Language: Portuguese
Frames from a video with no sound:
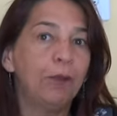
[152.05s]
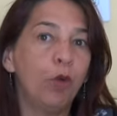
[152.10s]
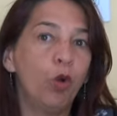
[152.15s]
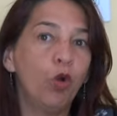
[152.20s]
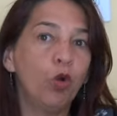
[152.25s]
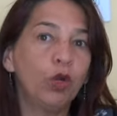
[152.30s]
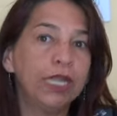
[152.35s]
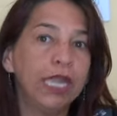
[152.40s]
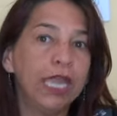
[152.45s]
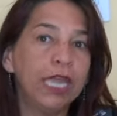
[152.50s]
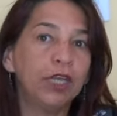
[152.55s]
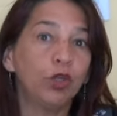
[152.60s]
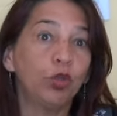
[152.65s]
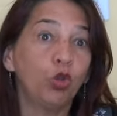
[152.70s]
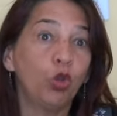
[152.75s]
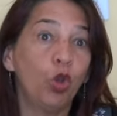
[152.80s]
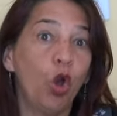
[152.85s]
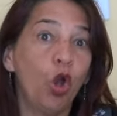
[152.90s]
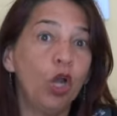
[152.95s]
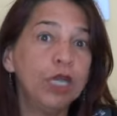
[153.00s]
Porque
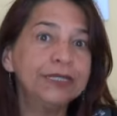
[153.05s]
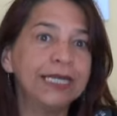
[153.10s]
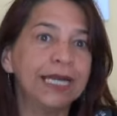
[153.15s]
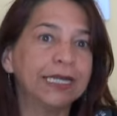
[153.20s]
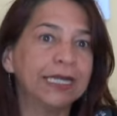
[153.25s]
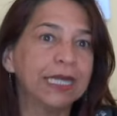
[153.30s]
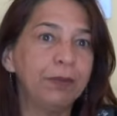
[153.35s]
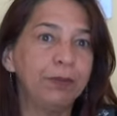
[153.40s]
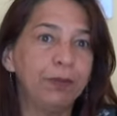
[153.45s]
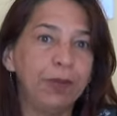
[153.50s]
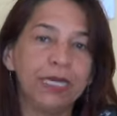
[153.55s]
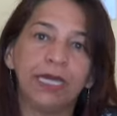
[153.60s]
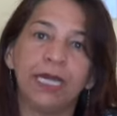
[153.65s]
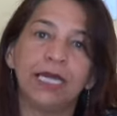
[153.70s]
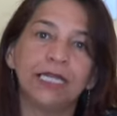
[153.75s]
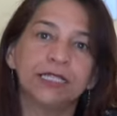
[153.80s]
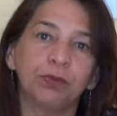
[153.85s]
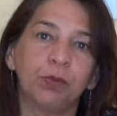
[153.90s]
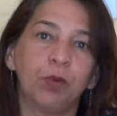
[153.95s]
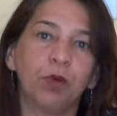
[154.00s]
nós aqui em
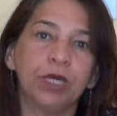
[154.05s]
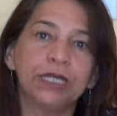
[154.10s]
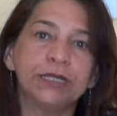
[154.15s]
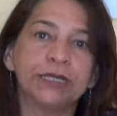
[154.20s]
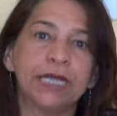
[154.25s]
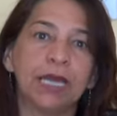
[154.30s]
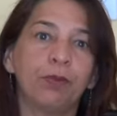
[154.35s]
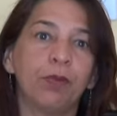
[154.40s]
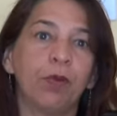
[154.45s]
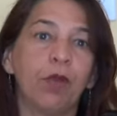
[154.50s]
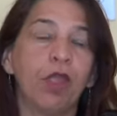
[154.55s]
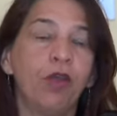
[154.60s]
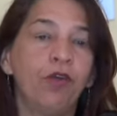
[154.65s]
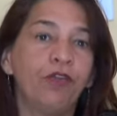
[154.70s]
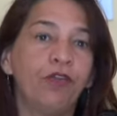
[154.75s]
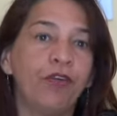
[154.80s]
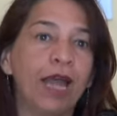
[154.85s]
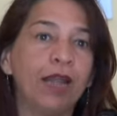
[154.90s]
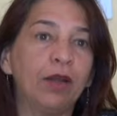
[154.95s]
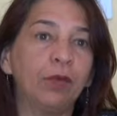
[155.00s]
Pedreiras, por exemplo,
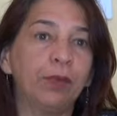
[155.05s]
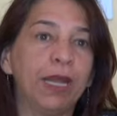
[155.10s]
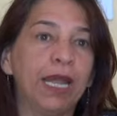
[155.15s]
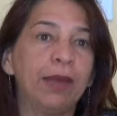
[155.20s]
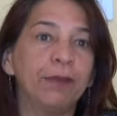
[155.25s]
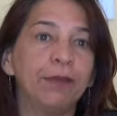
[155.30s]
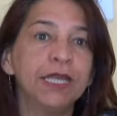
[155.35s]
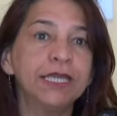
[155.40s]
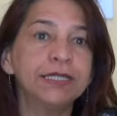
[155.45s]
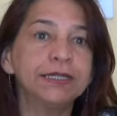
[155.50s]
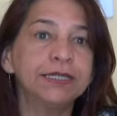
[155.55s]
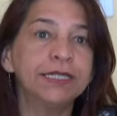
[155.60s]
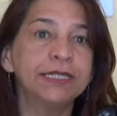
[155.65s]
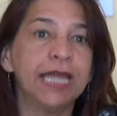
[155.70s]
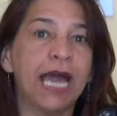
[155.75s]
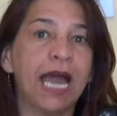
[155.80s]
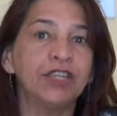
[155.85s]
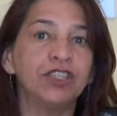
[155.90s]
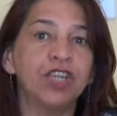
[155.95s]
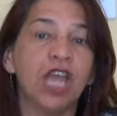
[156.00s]
eu falo pela minha
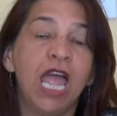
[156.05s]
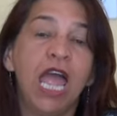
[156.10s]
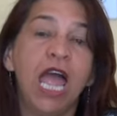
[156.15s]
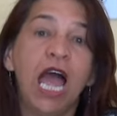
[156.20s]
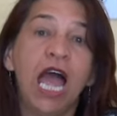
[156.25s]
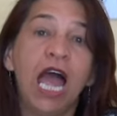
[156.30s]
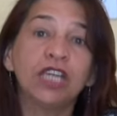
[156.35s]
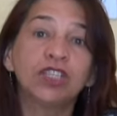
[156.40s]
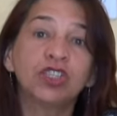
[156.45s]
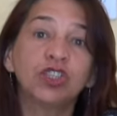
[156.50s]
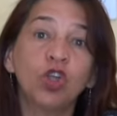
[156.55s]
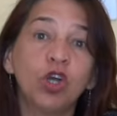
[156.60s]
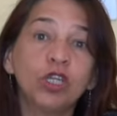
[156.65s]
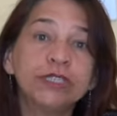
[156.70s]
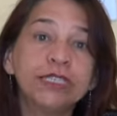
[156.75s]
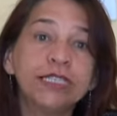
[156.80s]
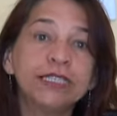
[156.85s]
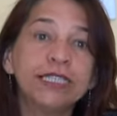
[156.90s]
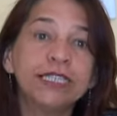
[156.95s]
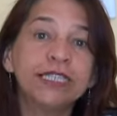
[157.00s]
cidade, as
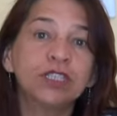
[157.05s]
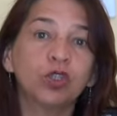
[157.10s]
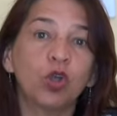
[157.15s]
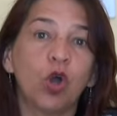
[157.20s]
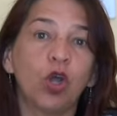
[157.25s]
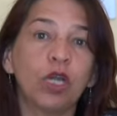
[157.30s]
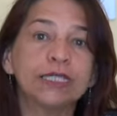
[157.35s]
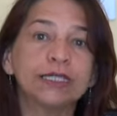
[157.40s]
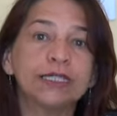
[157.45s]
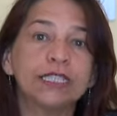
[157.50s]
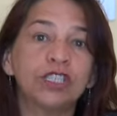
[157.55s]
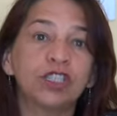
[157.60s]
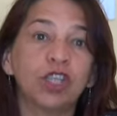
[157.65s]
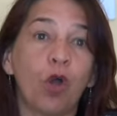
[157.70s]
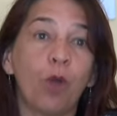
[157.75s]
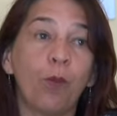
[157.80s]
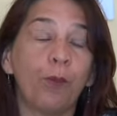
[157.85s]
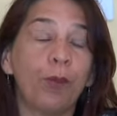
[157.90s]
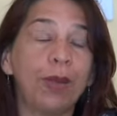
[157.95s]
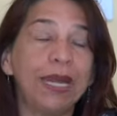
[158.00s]
nossas escolas
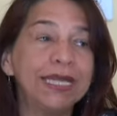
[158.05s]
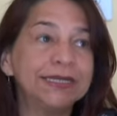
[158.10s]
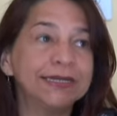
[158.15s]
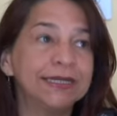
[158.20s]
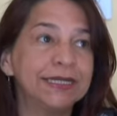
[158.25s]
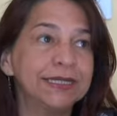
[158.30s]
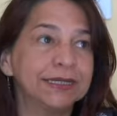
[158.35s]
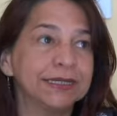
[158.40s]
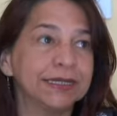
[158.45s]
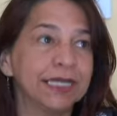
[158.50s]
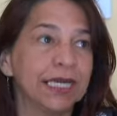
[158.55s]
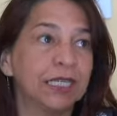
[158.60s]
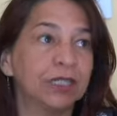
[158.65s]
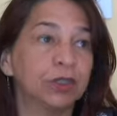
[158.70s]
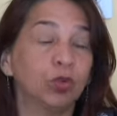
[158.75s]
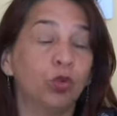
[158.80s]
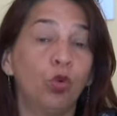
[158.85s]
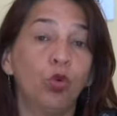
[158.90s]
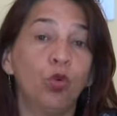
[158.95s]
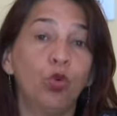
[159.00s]
estão
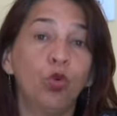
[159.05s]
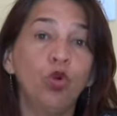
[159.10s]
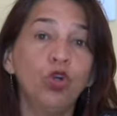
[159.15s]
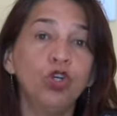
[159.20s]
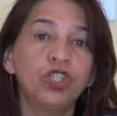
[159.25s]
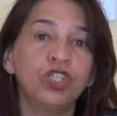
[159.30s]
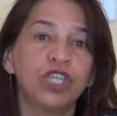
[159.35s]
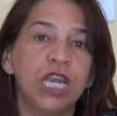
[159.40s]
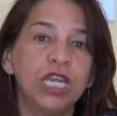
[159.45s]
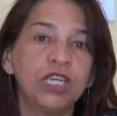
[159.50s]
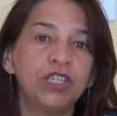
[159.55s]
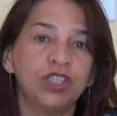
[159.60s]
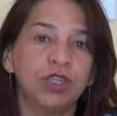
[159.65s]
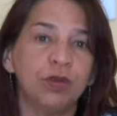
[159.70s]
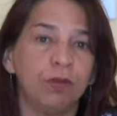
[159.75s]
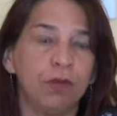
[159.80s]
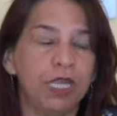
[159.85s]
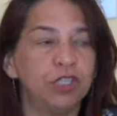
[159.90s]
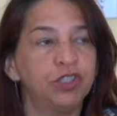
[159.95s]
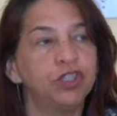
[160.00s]
precisando
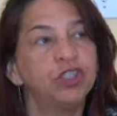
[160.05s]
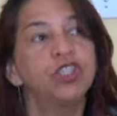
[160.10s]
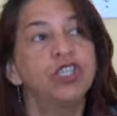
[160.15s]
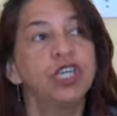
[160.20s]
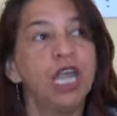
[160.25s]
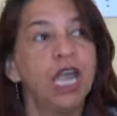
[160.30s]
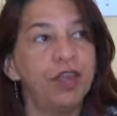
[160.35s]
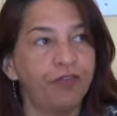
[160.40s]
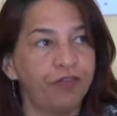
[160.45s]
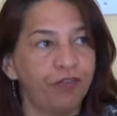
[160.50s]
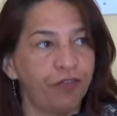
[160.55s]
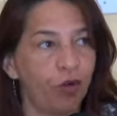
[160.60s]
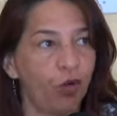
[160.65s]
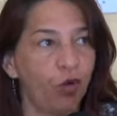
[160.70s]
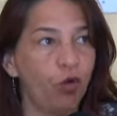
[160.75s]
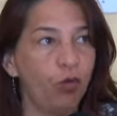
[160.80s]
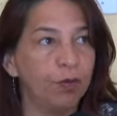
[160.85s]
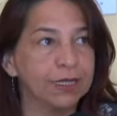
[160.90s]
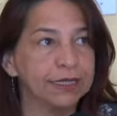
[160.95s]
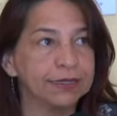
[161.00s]
urgentemente de
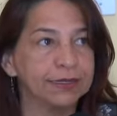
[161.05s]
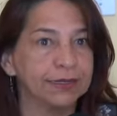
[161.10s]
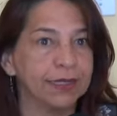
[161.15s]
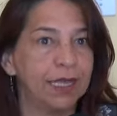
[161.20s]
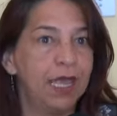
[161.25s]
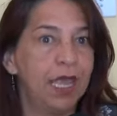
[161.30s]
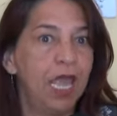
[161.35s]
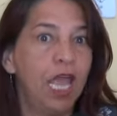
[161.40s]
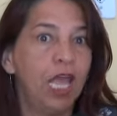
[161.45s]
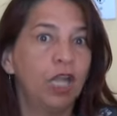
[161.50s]
reformas.